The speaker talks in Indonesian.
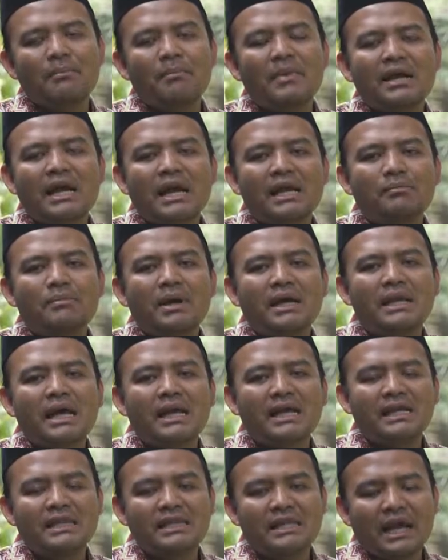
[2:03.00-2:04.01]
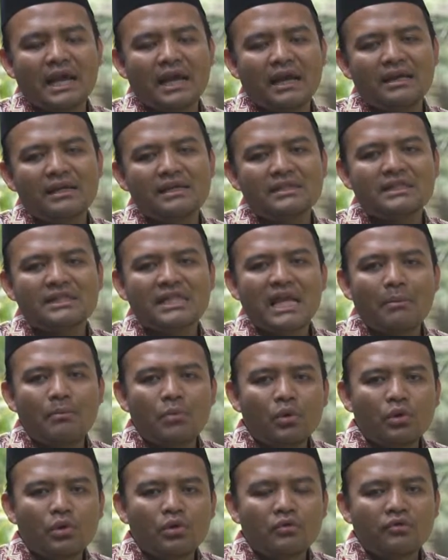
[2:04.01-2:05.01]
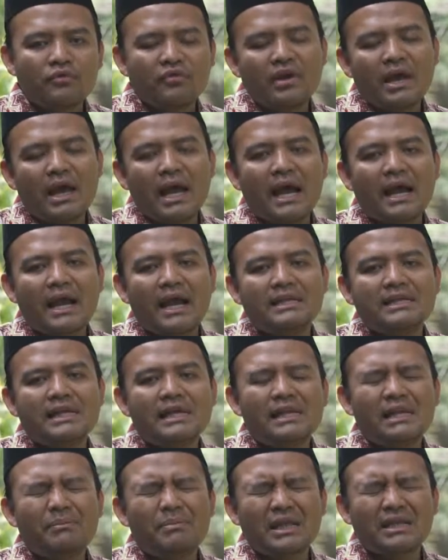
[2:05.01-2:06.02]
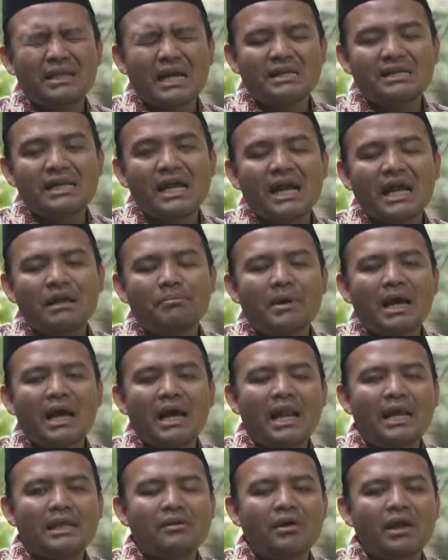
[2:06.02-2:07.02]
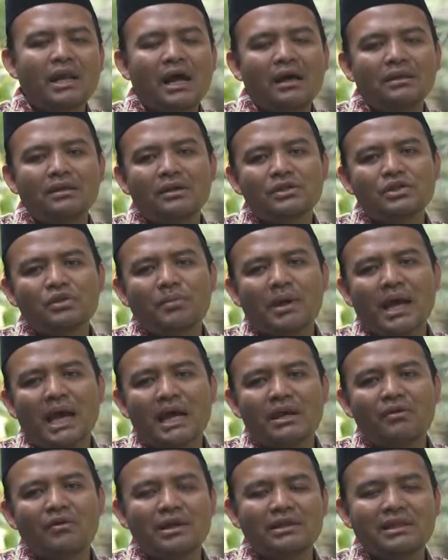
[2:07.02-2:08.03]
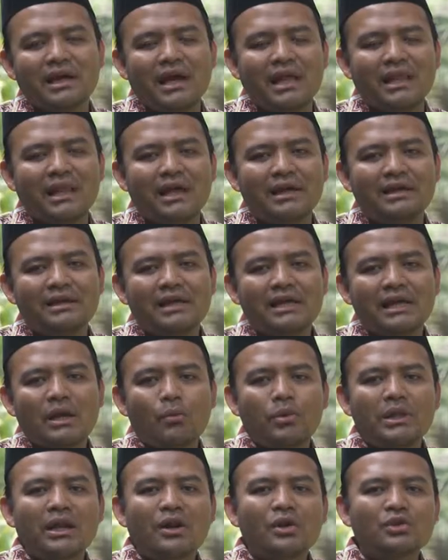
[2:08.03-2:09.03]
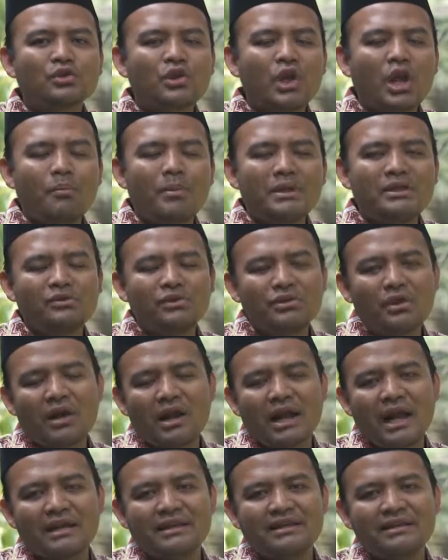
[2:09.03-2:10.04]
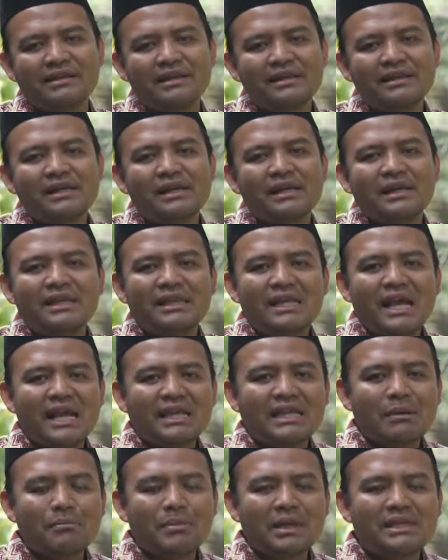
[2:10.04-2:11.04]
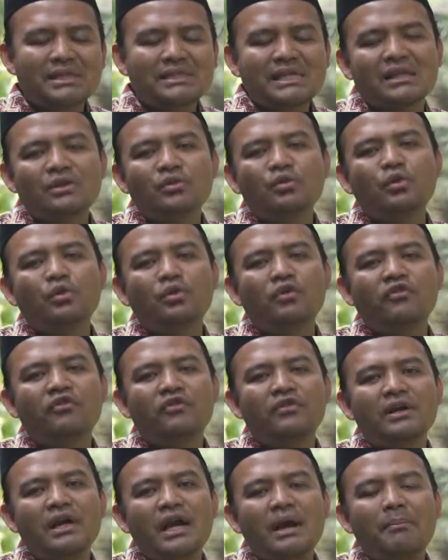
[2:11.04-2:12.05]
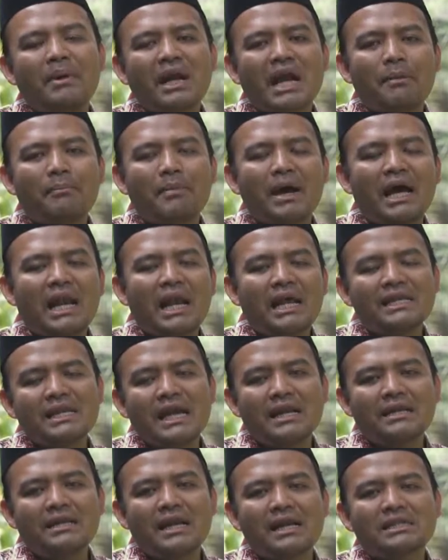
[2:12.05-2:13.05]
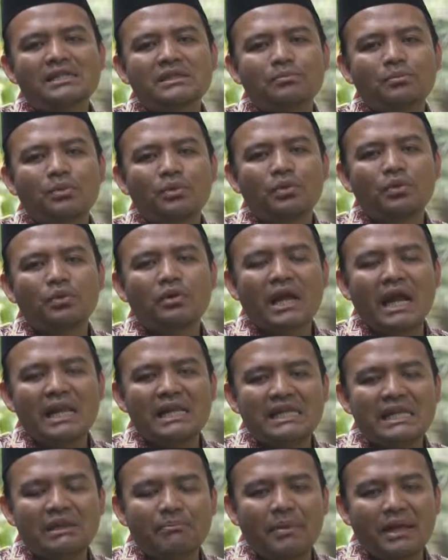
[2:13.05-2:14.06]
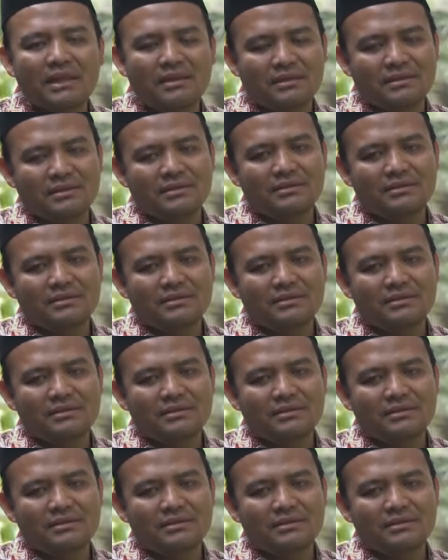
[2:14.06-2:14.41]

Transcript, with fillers: maka ibadah kita, setiap huruf, akan dilipat gandakan pahalanya oleh Allah Subhanahu wa taala. Kemudian Rasulullah menyentuhkan, ketika kita membaca satu huruf, maka pahalanya adalah 10 kali lipat.